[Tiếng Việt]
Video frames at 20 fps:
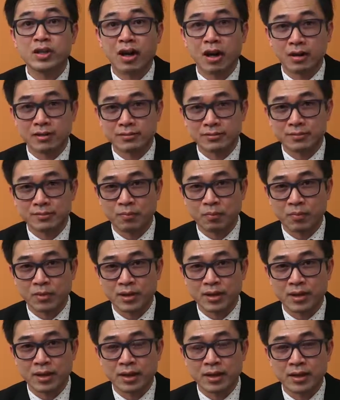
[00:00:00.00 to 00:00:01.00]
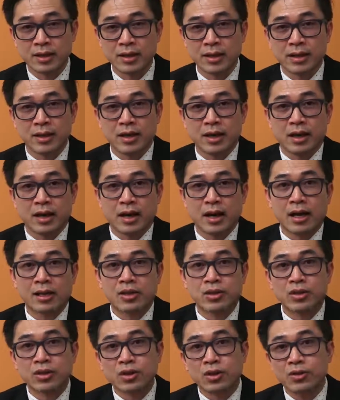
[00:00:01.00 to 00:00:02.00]
thận à,
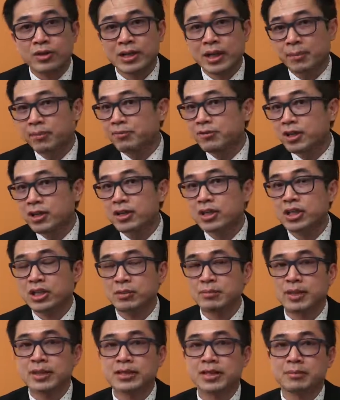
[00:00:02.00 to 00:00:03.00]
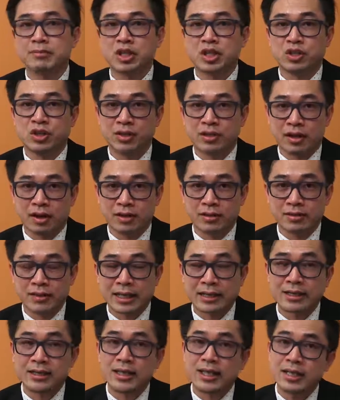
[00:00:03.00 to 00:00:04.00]
tôi gặp rất là nhiều bệnh nhân bị suy thận
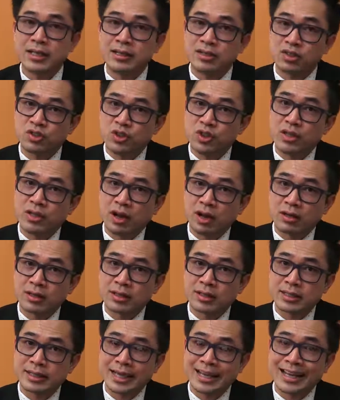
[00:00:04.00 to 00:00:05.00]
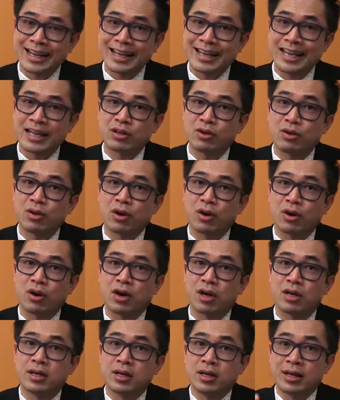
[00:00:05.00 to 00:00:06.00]
thành ra khi suy thận cái khả năng của
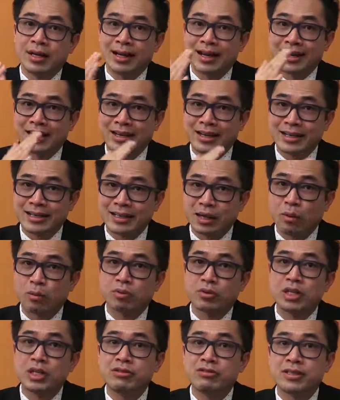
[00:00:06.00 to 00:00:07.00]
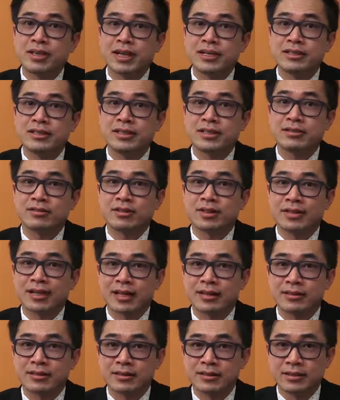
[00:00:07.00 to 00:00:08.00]
họ lọc uric acid nó
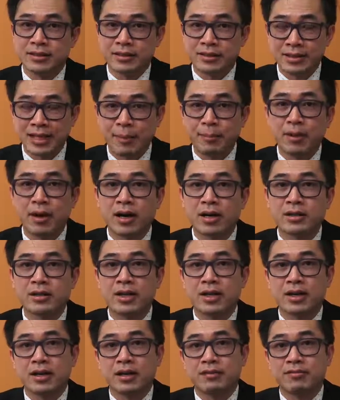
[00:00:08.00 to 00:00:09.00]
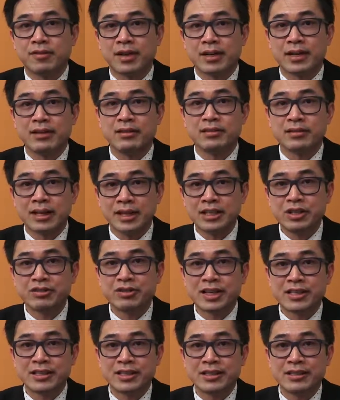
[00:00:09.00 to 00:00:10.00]
lại thấp hơn và cái lượng uric
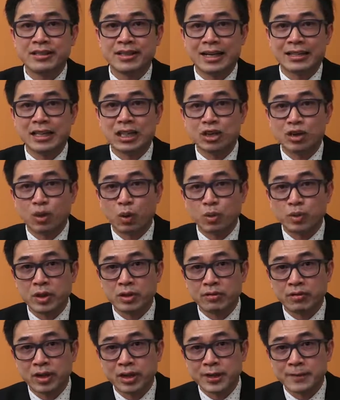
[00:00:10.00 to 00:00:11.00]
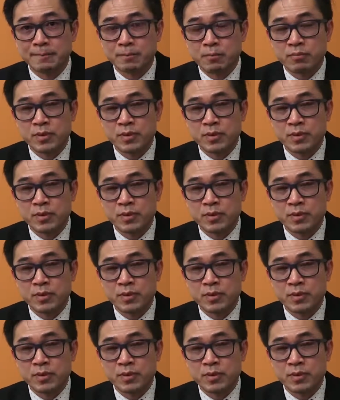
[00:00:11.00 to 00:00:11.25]
acid là tích tụ nhiều hơn